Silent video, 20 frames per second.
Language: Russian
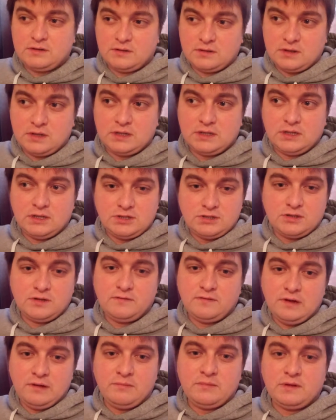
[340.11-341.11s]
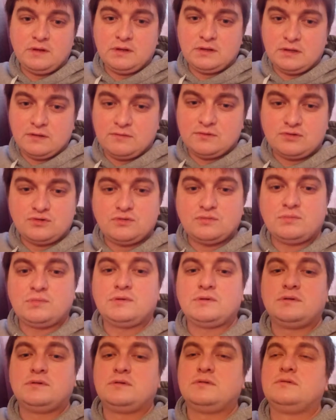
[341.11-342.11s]
отличное время для того,
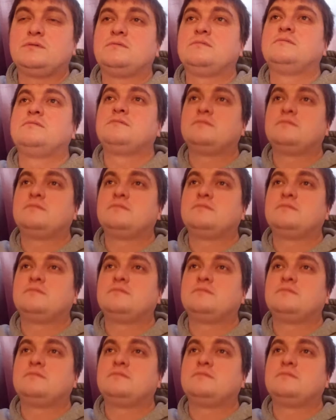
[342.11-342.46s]
чтобы